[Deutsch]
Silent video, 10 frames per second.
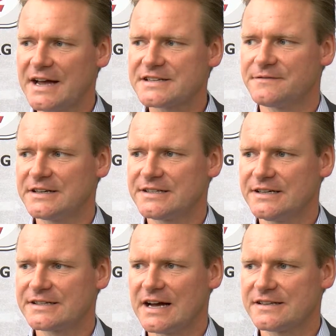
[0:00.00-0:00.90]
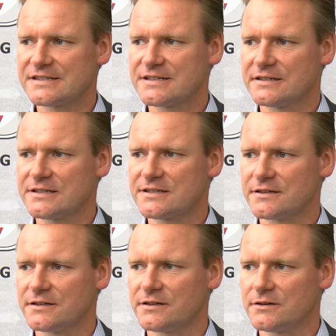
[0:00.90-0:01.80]
Eisqualität kann
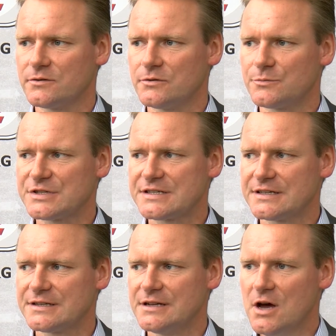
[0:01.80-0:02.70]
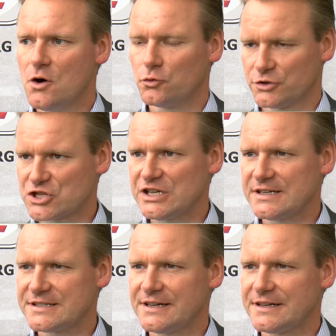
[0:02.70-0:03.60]
sicherlich äh, ein bisschen
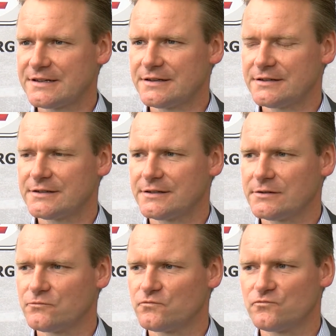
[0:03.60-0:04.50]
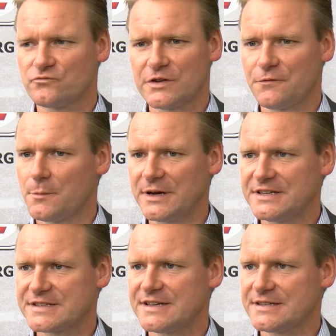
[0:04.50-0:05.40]
unterschiedlich sein. Ähm, die Firma
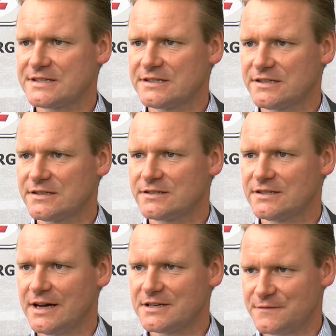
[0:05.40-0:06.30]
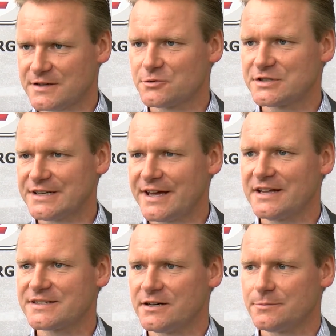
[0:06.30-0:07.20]
ISS, die die Eisfläche uns
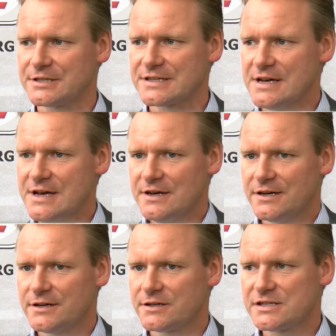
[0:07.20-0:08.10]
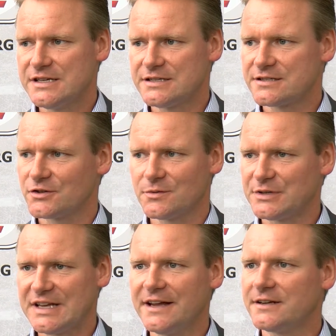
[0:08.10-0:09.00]
hierher zaubert, äh, sieht äh,
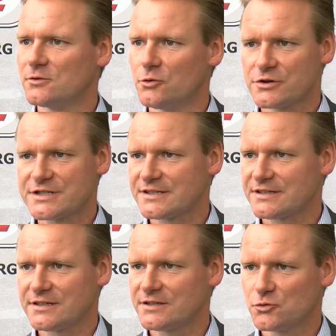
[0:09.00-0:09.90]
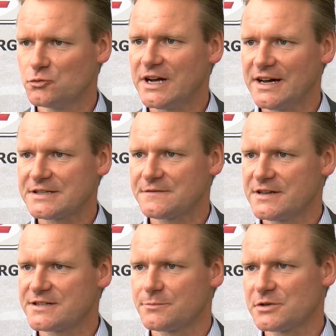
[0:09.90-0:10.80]
bedenkenlos äh, eine gute
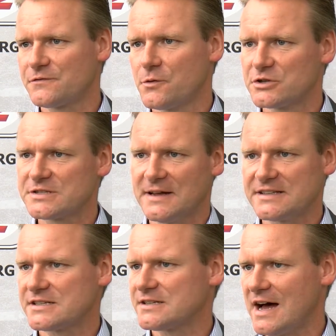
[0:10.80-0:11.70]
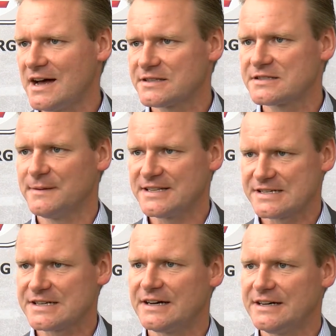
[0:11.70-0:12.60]
Eisfläche bis 25,
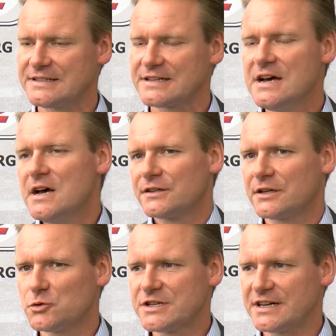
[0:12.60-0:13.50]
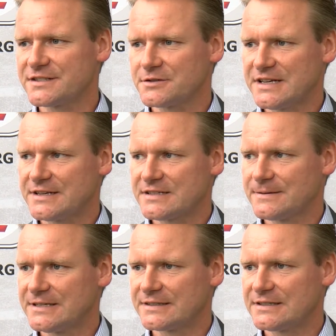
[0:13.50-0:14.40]
28 Grad. Natürlich kann es auch sein, dass
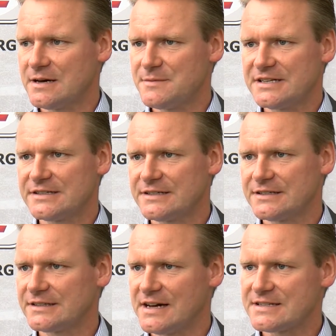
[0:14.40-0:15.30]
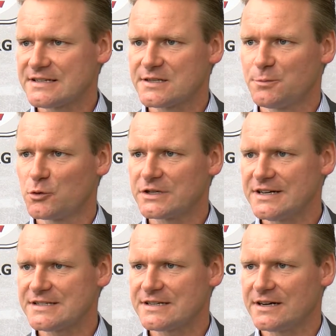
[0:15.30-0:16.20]
wir hier drin am Ende 30,
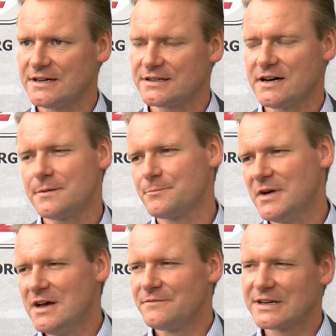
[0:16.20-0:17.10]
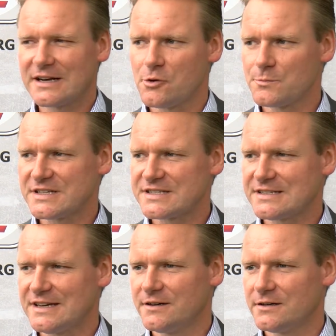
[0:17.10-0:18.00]
32 Grad haben. Wir glauben, dass
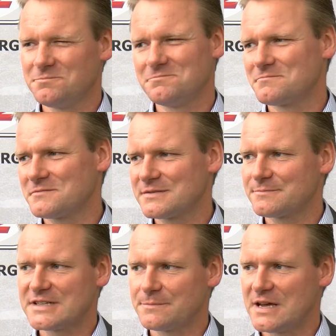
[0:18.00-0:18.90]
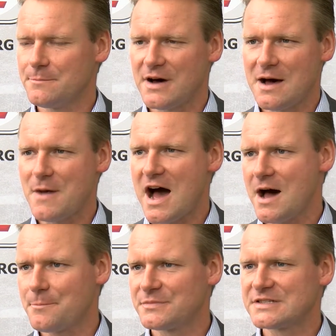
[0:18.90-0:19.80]
es eher im September am
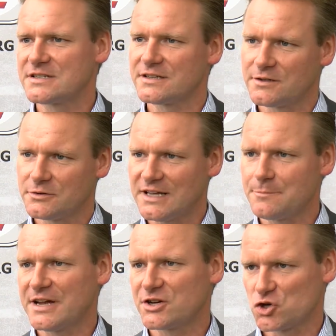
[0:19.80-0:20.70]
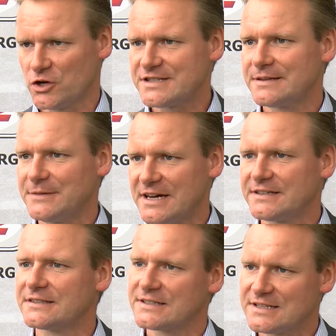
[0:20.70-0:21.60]
Abend äh, und dann bei geschlossenem Dach
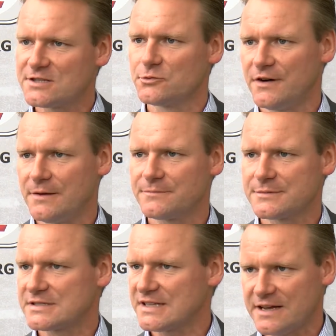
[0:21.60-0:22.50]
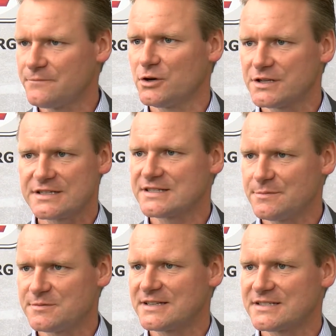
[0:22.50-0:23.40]
hier drin nicht so warm sein wird,
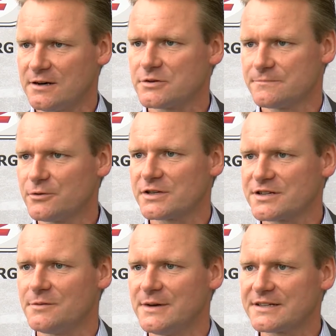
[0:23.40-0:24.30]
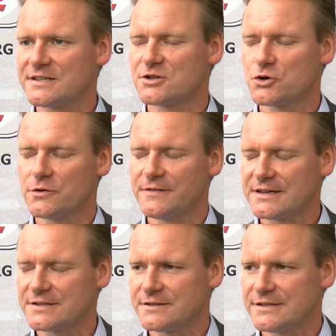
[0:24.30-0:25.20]
selbst wenn es draußen wirklich nochmal richtig schön
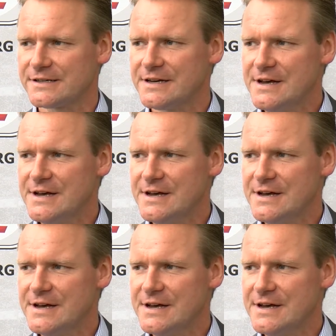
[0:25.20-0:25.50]
werden sollte.